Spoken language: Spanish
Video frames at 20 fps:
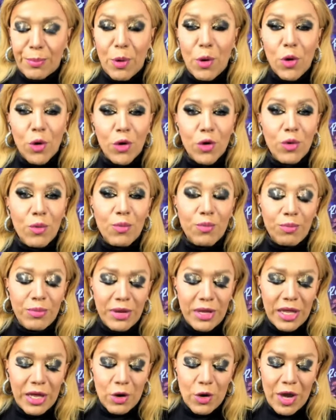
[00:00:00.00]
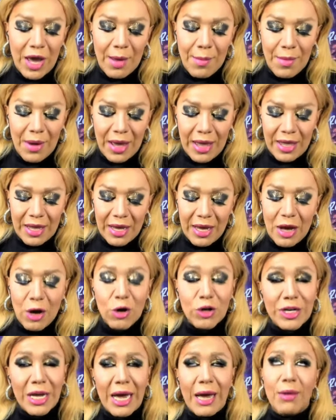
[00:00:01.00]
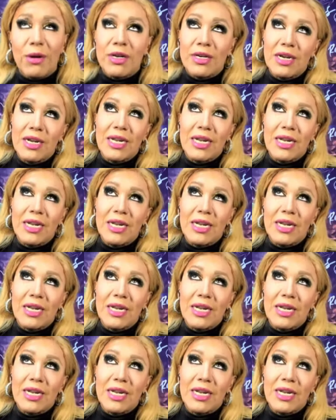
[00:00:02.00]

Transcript: por videollamada. O sea,